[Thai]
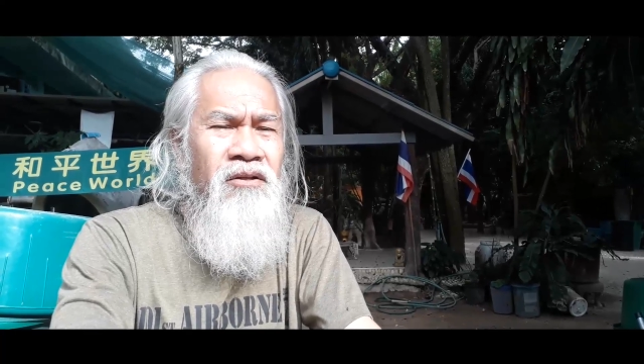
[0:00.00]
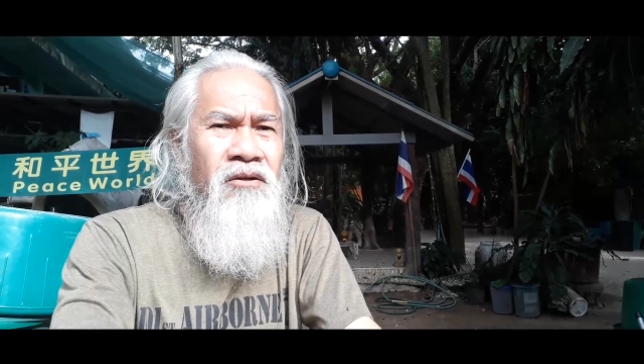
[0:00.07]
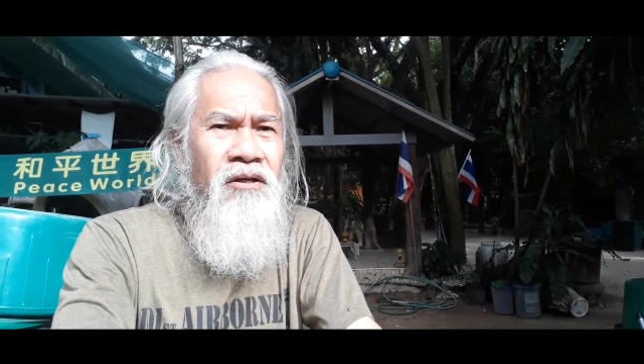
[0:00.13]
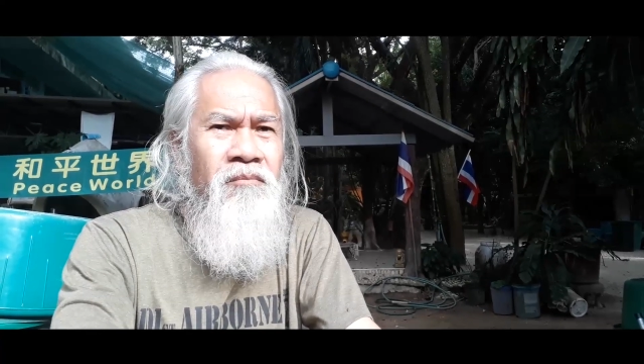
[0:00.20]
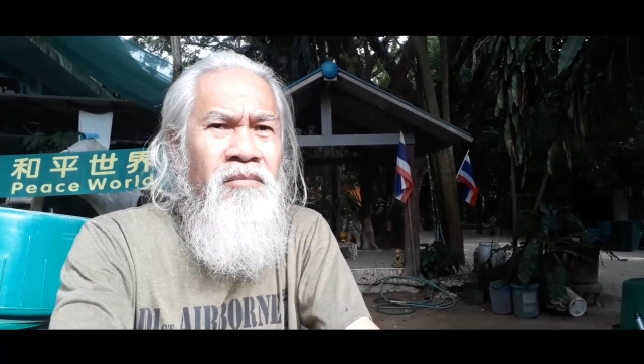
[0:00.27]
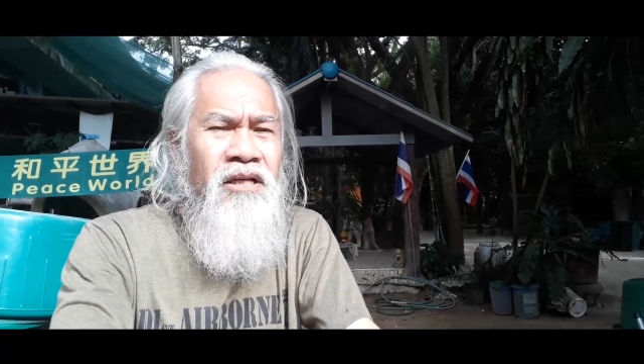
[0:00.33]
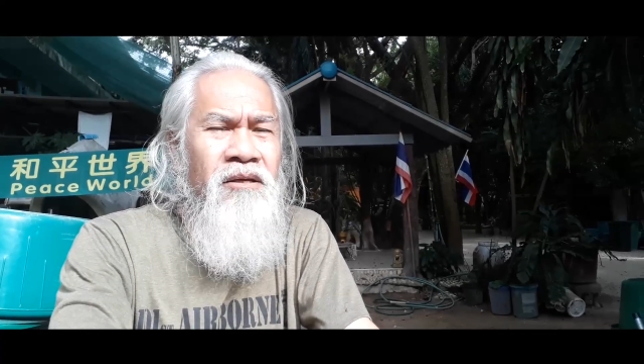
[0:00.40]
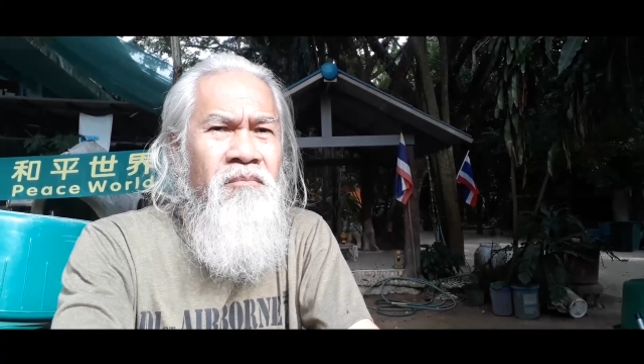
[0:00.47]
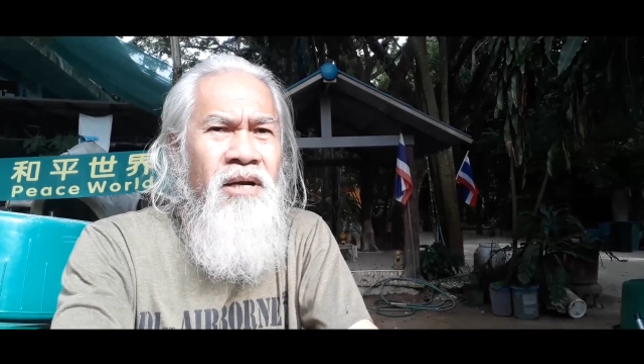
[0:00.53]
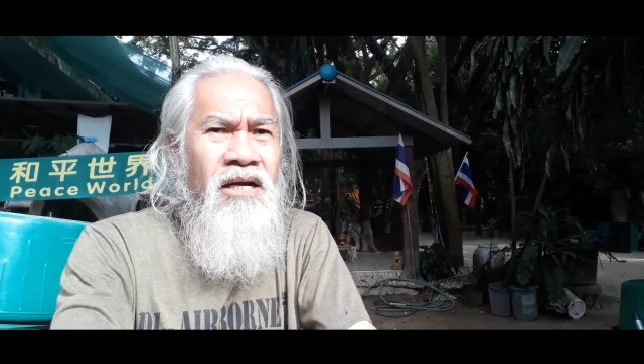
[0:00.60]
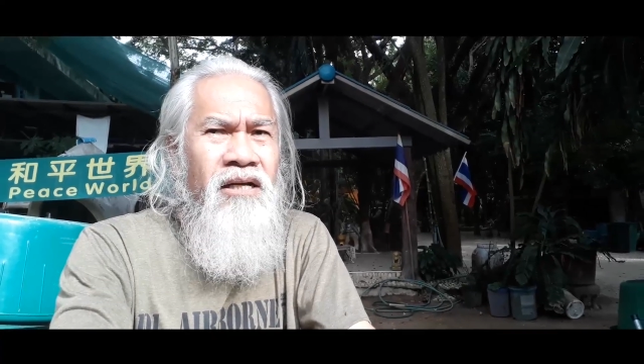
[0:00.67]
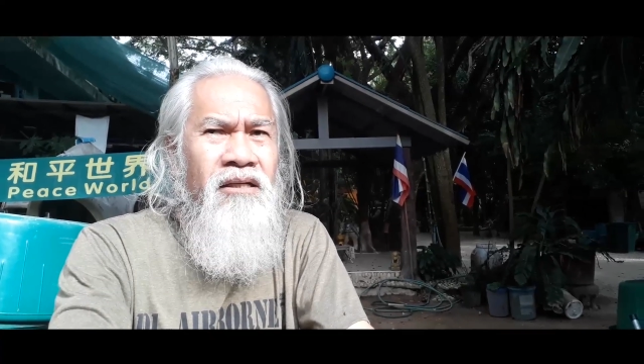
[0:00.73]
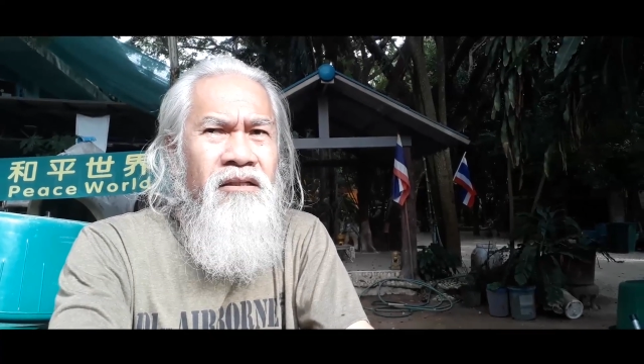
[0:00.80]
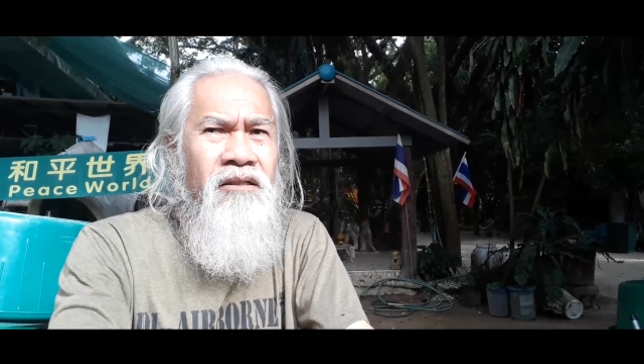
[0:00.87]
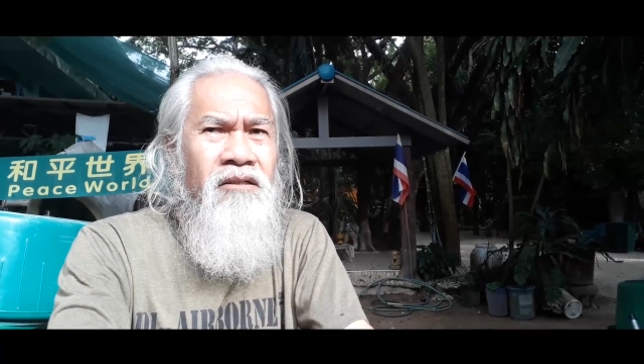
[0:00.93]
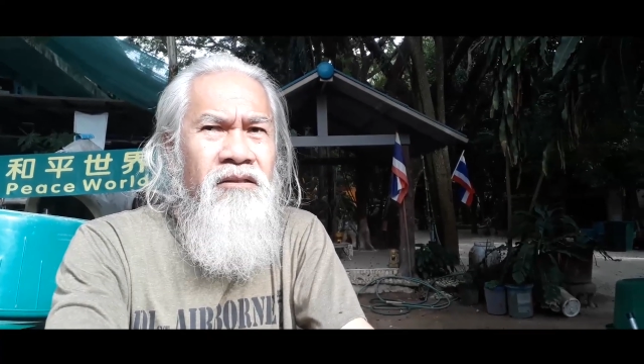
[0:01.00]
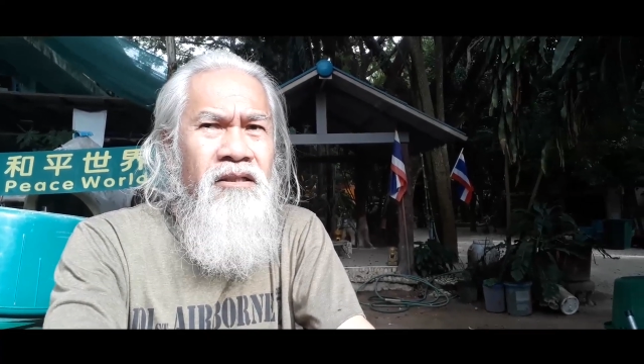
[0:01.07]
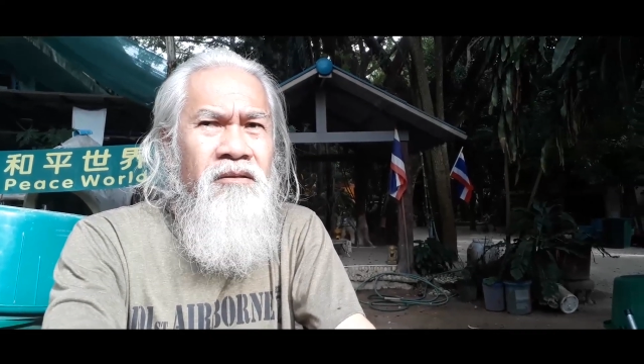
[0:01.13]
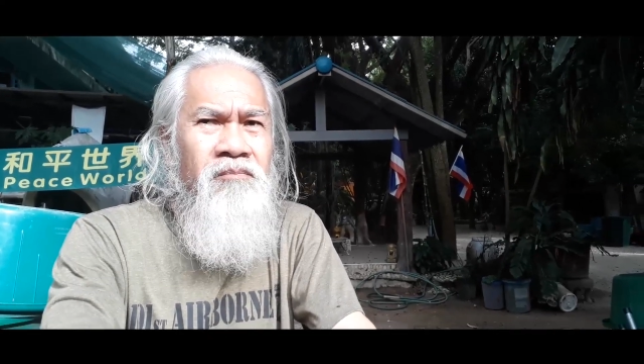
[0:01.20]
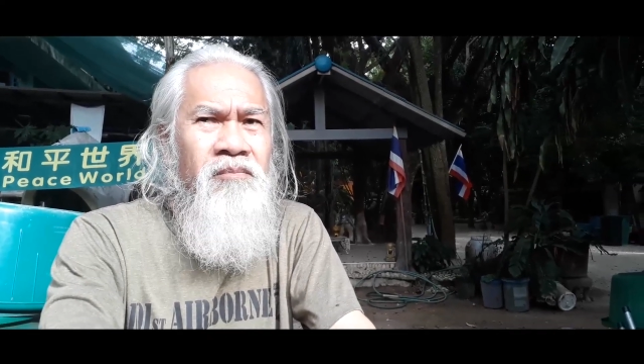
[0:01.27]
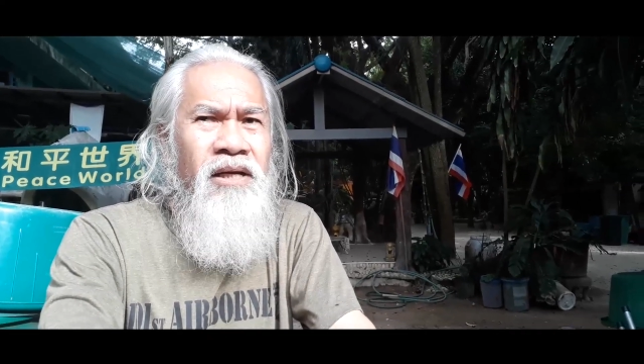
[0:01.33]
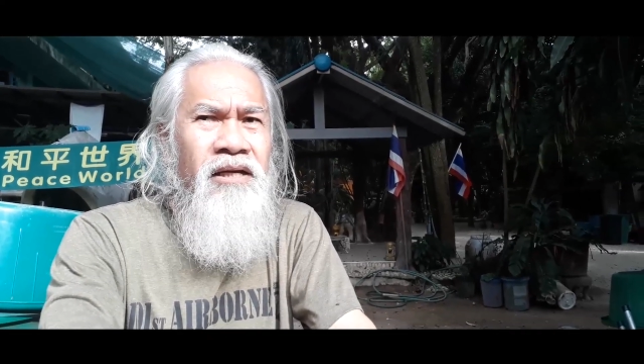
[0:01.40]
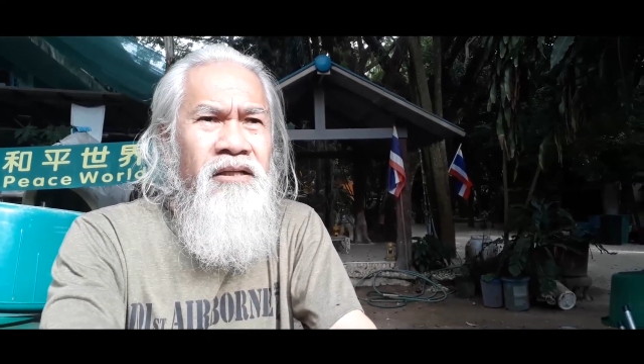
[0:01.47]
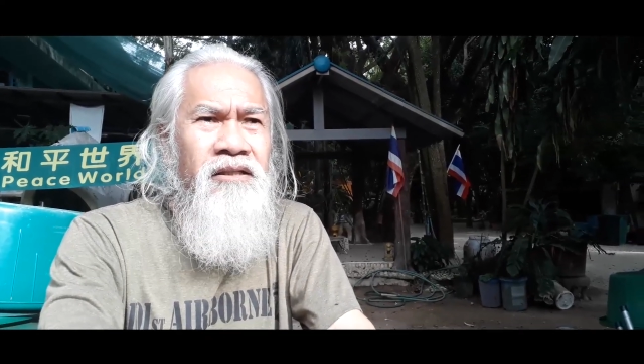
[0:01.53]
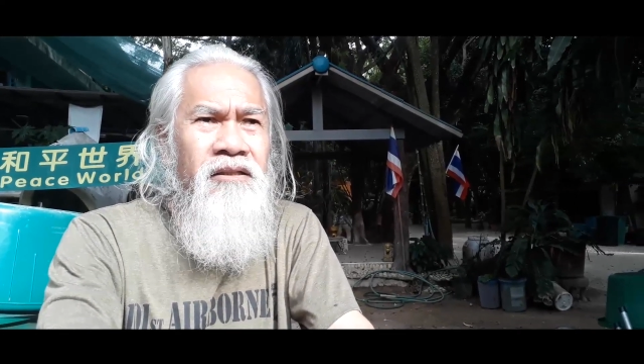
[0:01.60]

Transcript: หน่อยไม่ได้มากก็เตรียมไป